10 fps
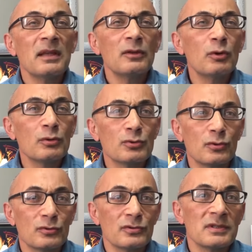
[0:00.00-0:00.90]
Demek ne
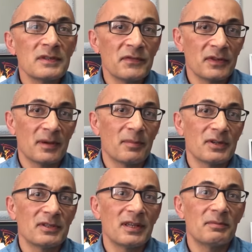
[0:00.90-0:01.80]
olursa olsun
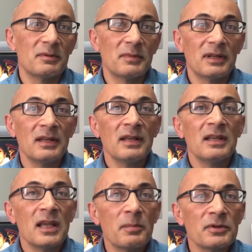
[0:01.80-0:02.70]
sıfırdan
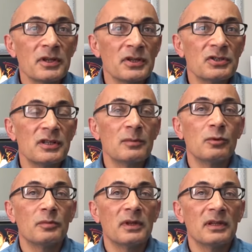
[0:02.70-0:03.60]
başlayabilmeli, yapacak
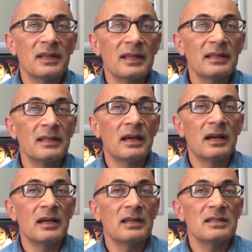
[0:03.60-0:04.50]
işler bulmalı,
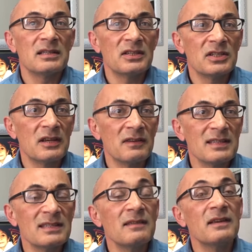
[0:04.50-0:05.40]
kendine, ailesine,
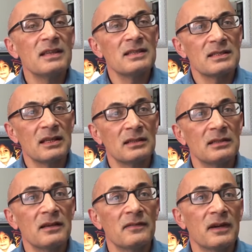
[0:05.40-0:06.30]
çevresine ve
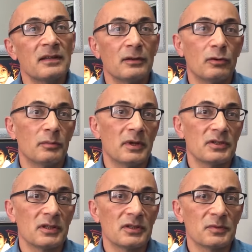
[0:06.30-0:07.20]
insanlığa faydalı
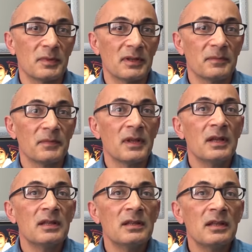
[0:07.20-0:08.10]
olmaya çalışmalı.
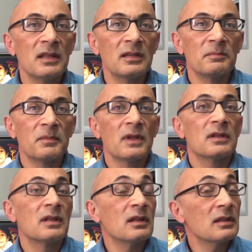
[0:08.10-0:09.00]
Nitekim
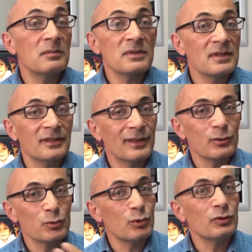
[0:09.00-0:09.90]
Tanıdığım
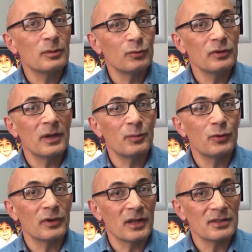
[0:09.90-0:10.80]
insanların çoğu da bunu
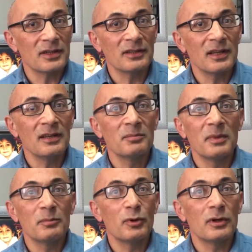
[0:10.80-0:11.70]
yapıyor
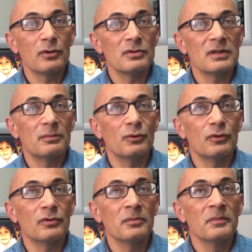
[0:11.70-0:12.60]
gerçekten. Ben böyle
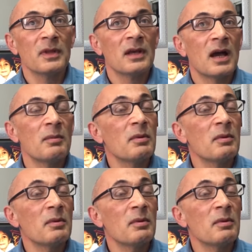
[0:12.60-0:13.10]
gözlemliyorum.